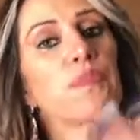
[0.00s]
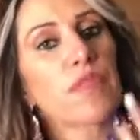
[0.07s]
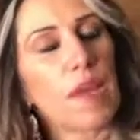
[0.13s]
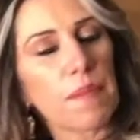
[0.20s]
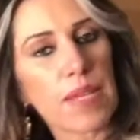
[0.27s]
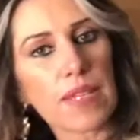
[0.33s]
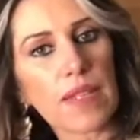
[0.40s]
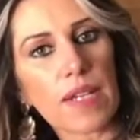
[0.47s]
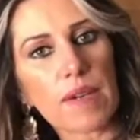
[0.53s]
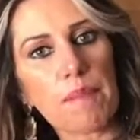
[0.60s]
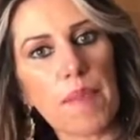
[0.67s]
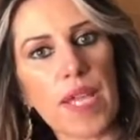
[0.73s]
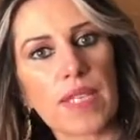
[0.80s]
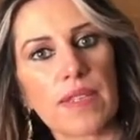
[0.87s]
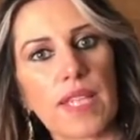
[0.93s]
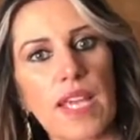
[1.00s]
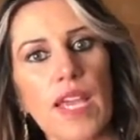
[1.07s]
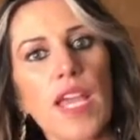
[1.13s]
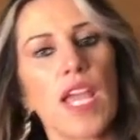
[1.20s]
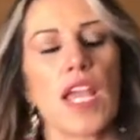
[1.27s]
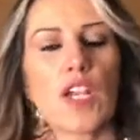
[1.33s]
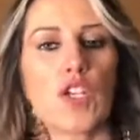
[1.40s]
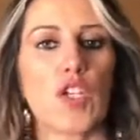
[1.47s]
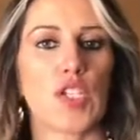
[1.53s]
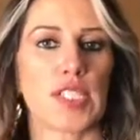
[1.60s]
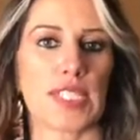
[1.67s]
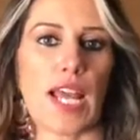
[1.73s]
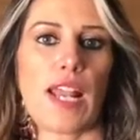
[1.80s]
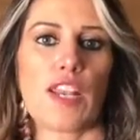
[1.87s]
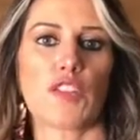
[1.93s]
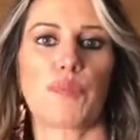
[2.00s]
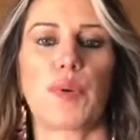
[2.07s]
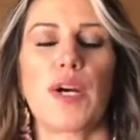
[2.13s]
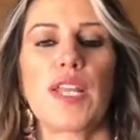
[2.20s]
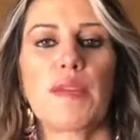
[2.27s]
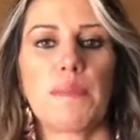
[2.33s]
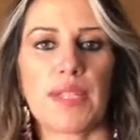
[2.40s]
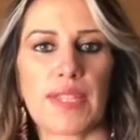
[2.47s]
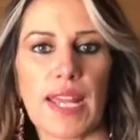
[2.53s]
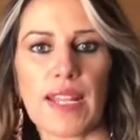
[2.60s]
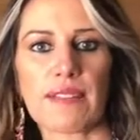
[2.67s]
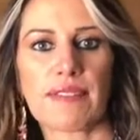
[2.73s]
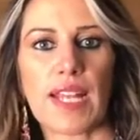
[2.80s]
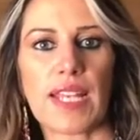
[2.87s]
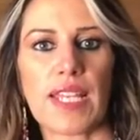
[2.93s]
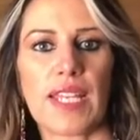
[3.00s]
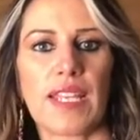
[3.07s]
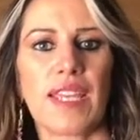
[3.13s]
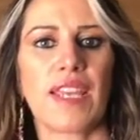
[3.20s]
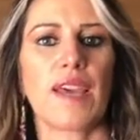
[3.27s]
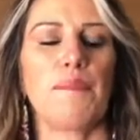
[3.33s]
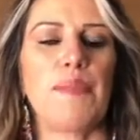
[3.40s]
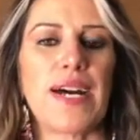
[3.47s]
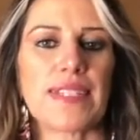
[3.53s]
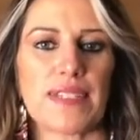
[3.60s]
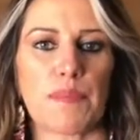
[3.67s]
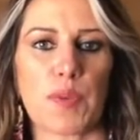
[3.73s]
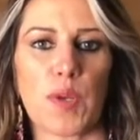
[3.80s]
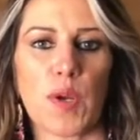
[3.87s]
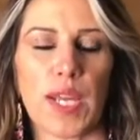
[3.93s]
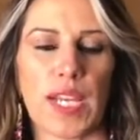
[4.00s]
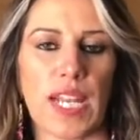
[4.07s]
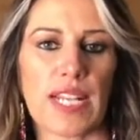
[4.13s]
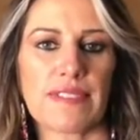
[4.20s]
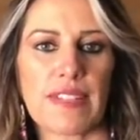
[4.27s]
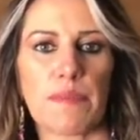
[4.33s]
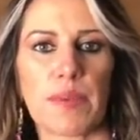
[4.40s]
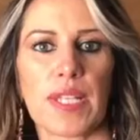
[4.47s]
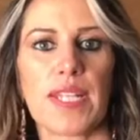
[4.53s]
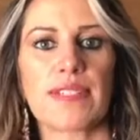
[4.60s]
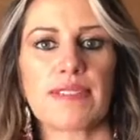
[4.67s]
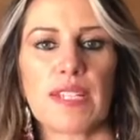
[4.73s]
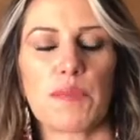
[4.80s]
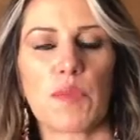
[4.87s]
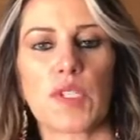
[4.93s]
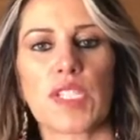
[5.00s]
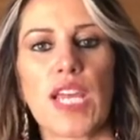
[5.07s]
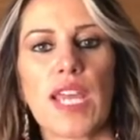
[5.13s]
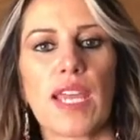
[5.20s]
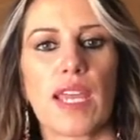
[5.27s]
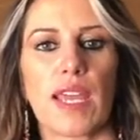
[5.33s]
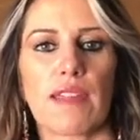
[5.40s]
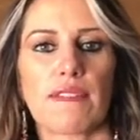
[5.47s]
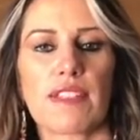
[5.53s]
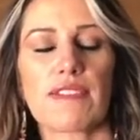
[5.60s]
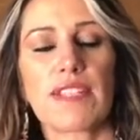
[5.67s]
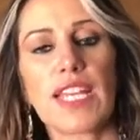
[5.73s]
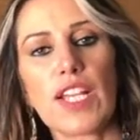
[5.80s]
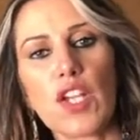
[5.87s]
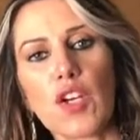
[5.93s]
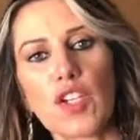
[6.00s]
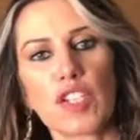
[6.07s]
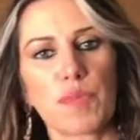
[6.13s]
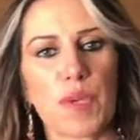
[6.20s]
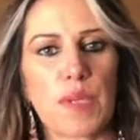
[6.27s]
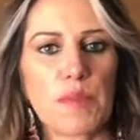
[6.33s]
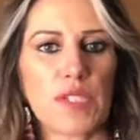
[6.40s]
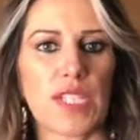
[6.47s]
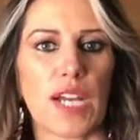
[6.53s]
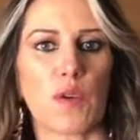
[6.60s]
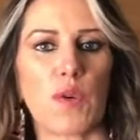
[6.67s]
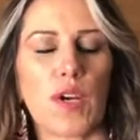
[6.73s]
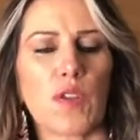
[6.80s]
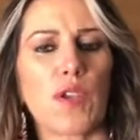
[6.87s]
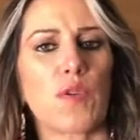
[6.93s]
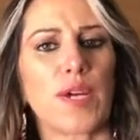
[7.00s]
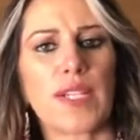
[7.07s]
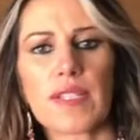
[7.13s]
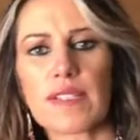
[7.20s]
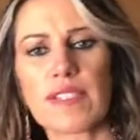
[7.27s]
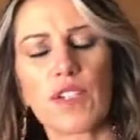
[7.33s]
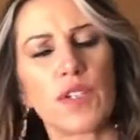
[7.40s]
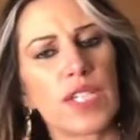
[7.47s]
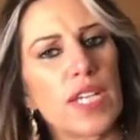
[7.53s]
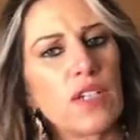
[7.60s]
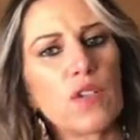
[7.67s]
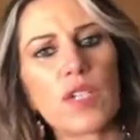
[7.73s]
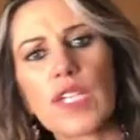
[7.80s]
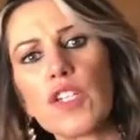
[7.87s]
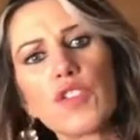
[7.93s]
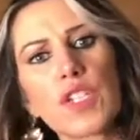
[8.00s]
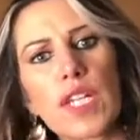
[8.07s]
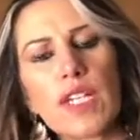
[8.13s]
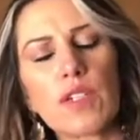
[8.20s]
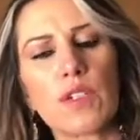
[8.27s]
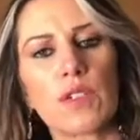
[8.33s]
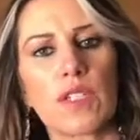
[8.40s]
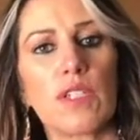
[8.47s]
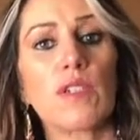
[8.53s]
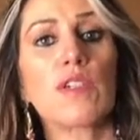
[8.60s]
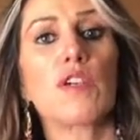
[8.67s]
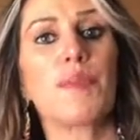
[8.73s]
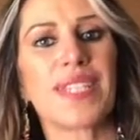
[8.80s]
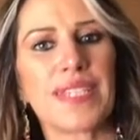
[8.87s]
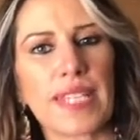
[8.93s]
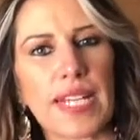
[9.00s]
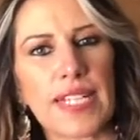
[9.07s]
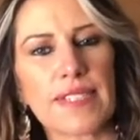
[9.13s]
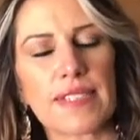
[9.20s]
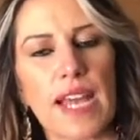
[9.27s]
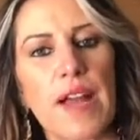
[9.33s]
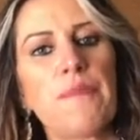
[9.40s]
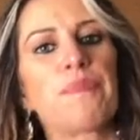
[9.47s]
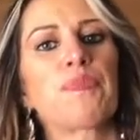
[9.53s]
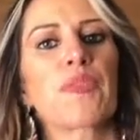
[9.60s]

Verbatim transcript: También de repente, no sé, les pueden invitar a salir y ¿qué pasa? Por lo general siempre decimos, este, sí, y luego nos ponemos de acuerdo en lugar de decir, oye, no quiero salir contigo, no me interesa.